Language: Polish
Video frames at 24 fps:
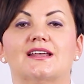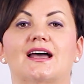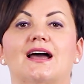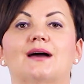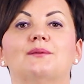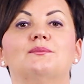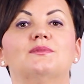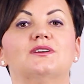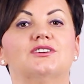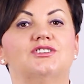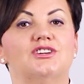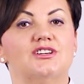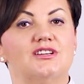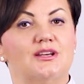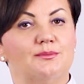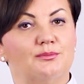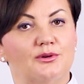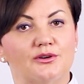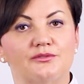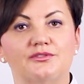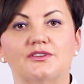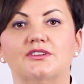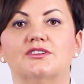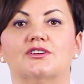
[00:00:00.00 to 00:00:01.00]
tam gdzie nie
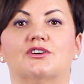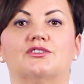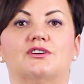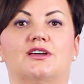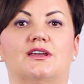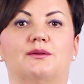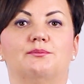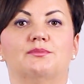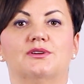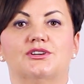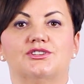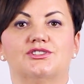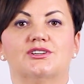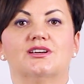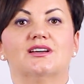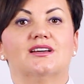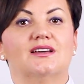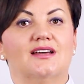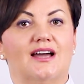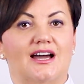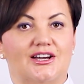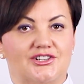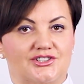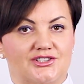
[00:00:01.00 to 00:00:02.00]
powinno jej być
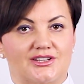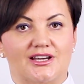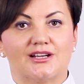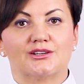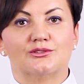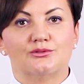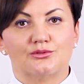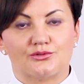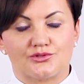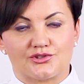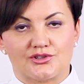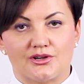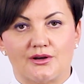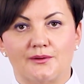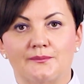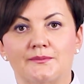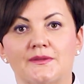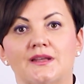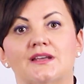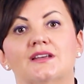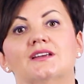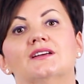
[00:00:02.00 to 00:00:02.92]
aż tak dużo.